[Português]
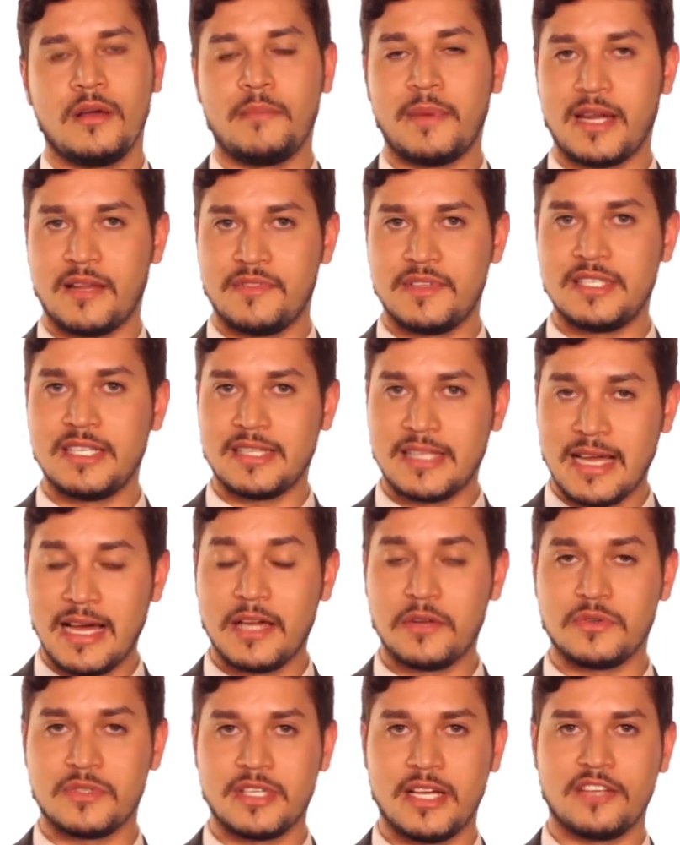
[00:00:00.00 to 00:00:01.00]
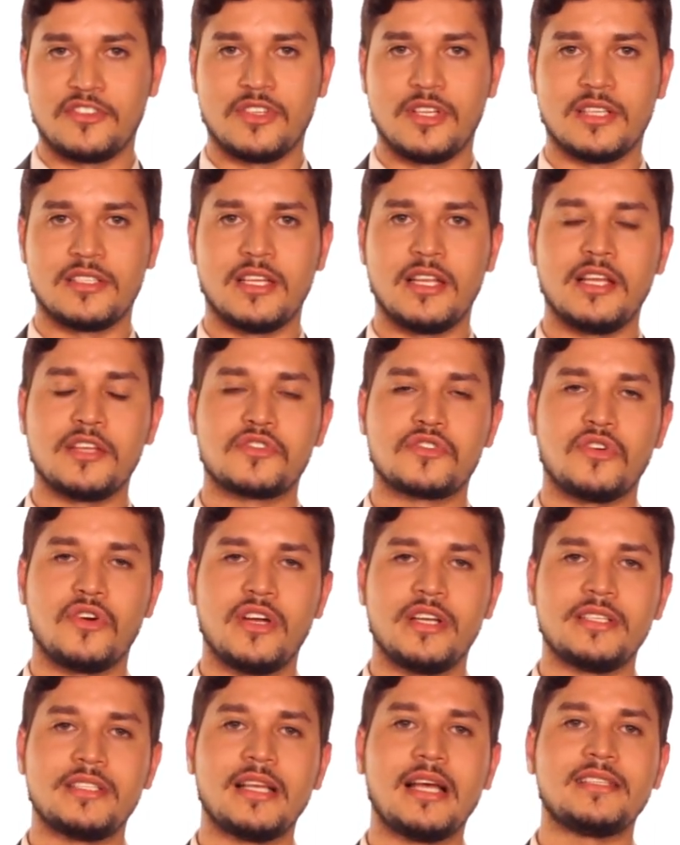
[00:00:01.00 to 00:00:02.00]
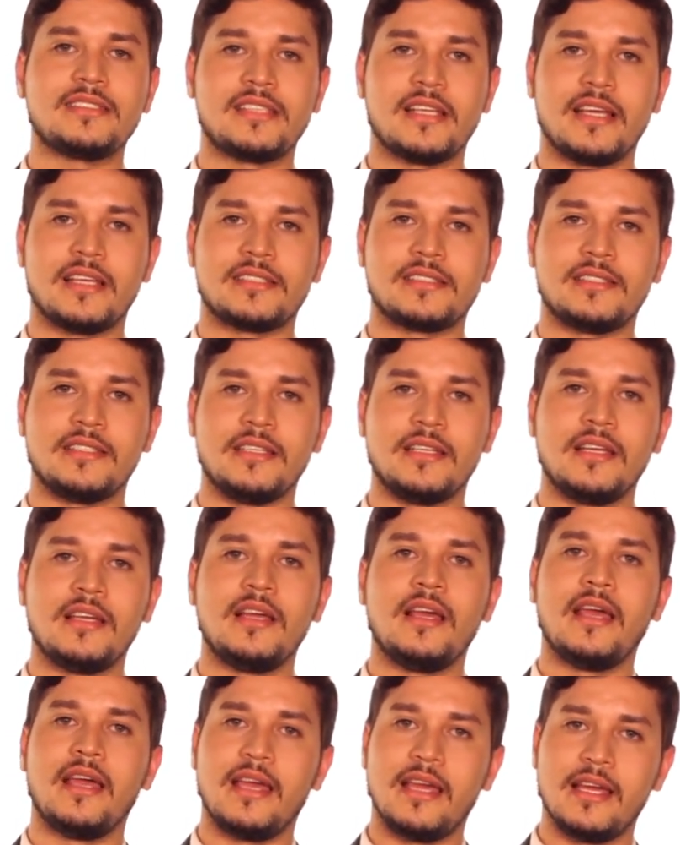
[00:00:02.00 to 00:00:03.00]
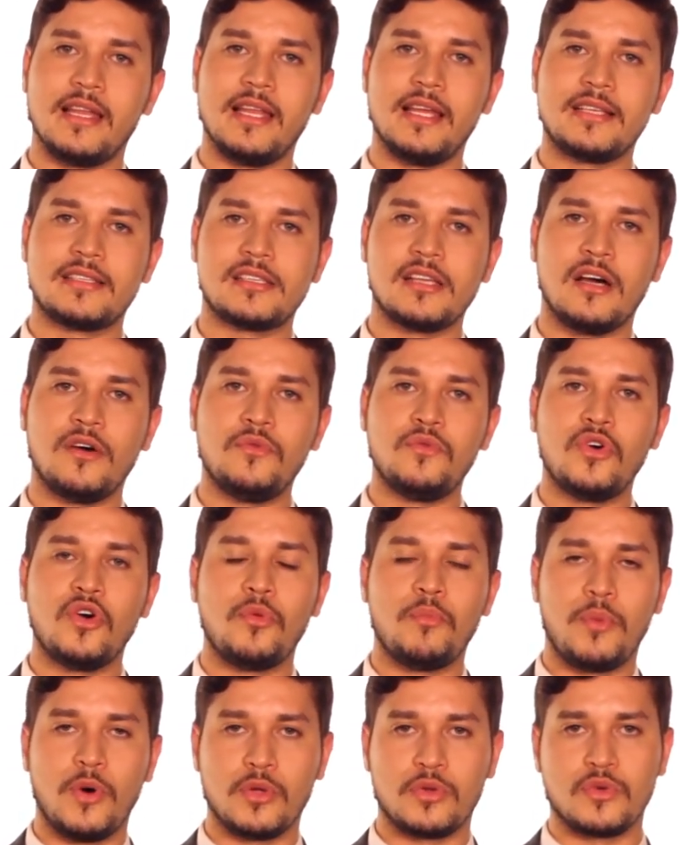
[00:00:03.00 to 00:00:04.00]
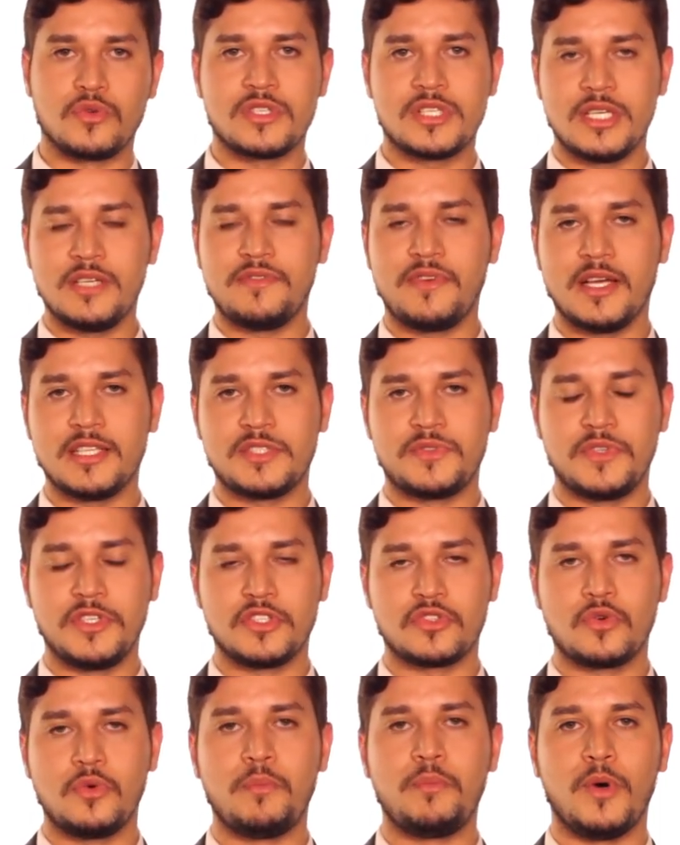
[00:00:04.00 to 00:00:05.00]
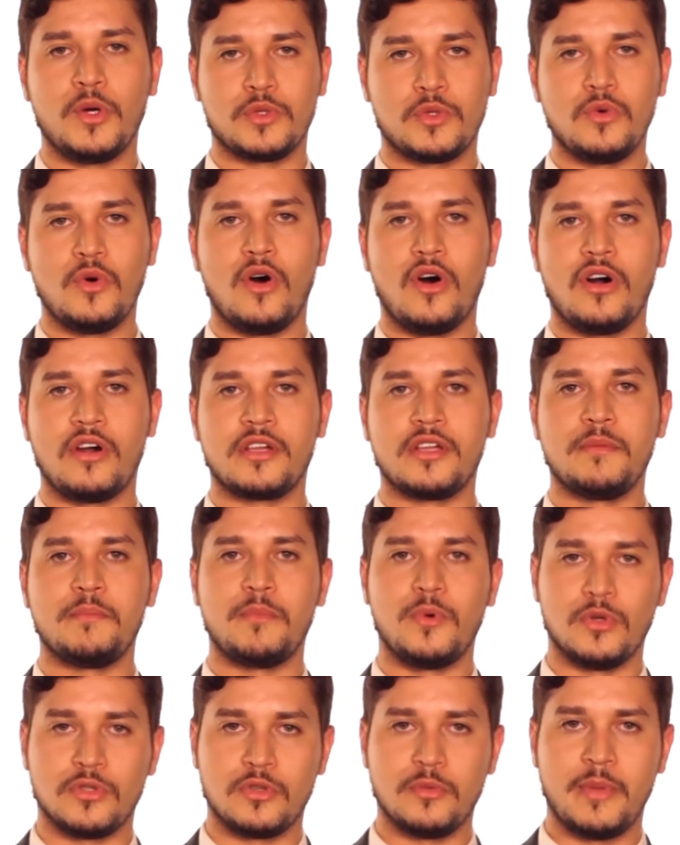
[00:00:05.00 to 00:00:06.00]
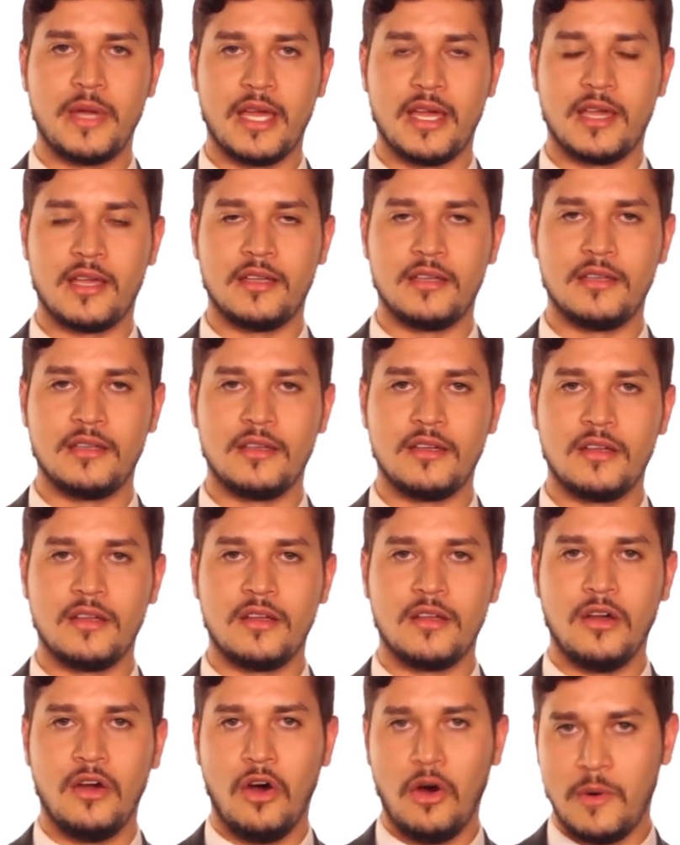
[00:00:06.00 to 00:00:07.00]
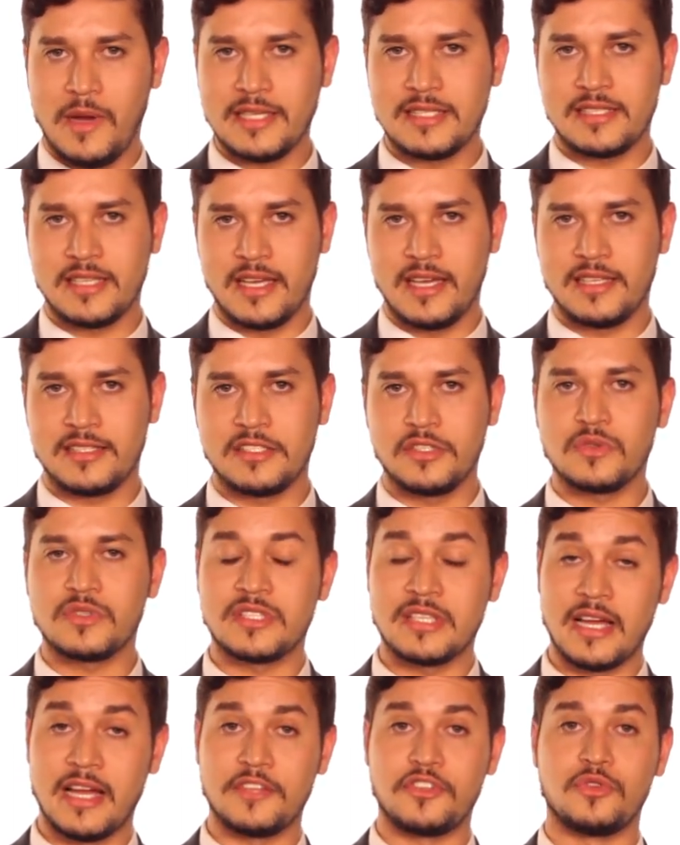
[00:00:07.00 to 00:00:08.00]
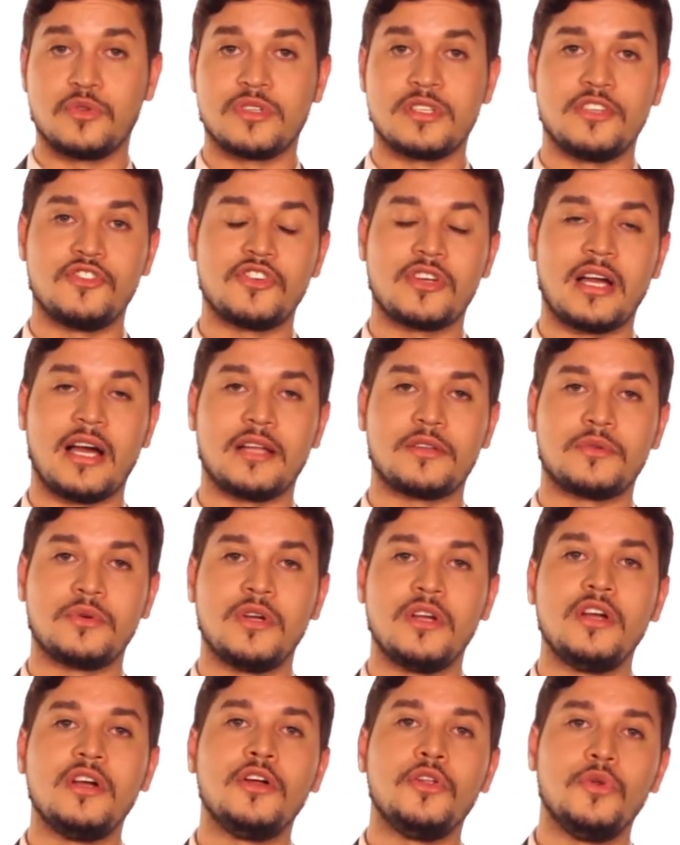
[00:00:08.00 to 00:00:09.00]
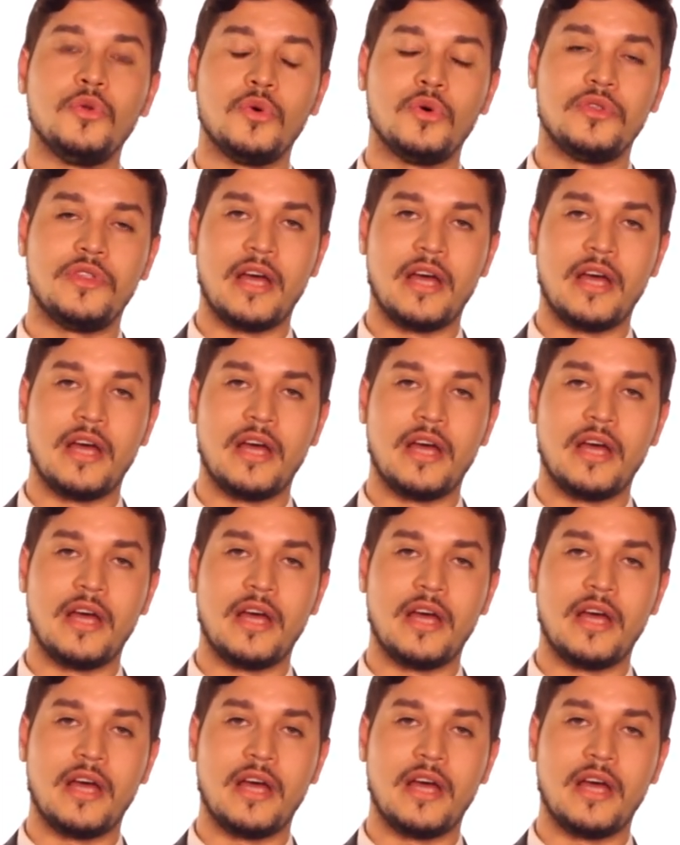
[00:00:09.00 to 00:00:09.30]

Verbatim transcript: Para visitar o site das eleições, acesse eleição.sinfasfisco.org.br ou acesse o site do sindicato no